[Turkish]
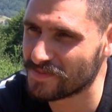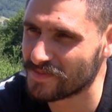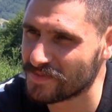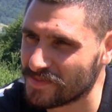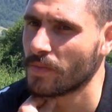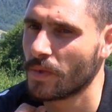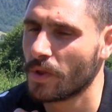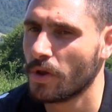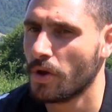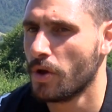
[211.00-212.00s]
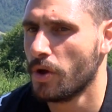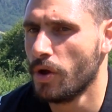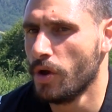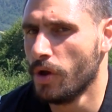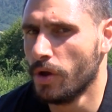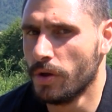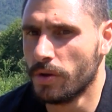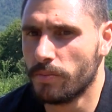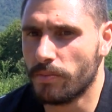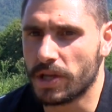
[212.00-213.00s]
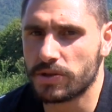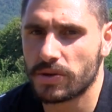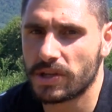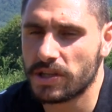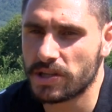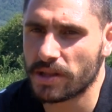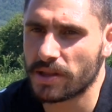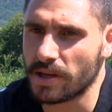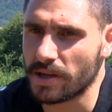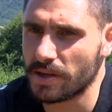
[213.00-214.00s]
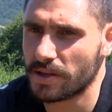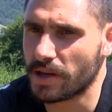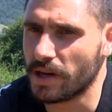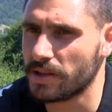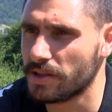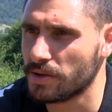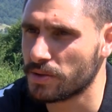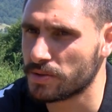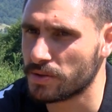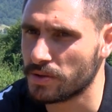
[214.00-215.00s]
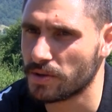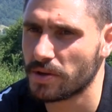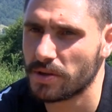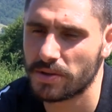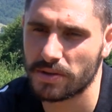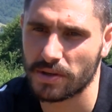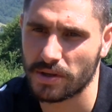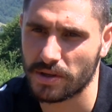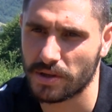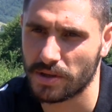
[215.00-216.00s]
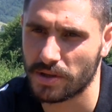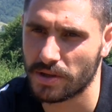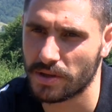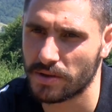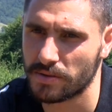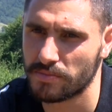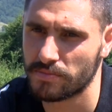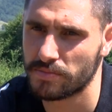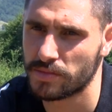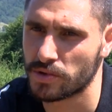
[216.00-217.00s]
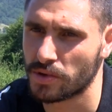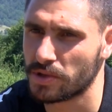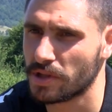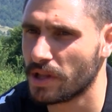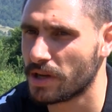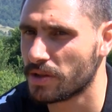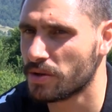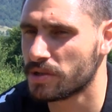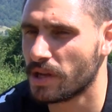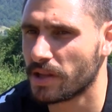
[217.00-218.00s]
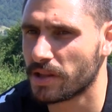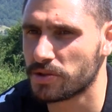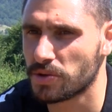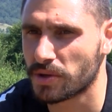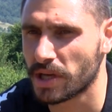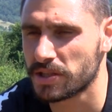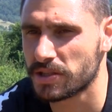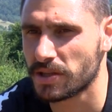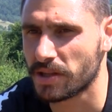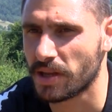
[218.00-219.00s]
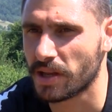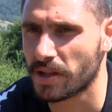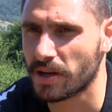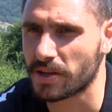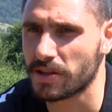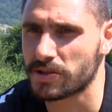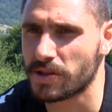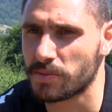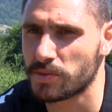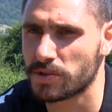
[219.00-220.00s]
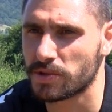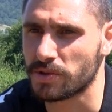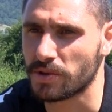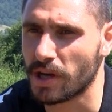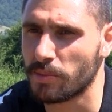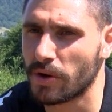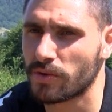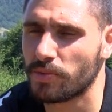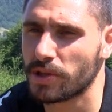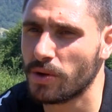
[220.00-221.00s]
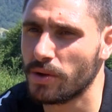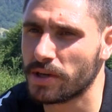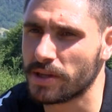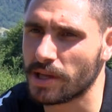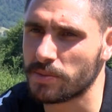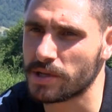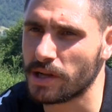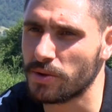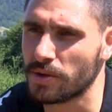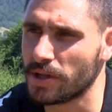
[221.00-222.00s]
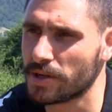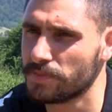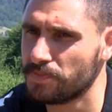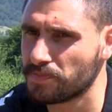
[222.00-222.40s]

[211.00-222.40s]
Evet şu an gidişat sizce? Bence o gidişat da gayet iyi gözüküyor. E, son yıllarda özellikle çok genç yetenekli arkadaşlarımız çıkıyor. Hem Avrupa'da ülkeyi temsil ediyorlar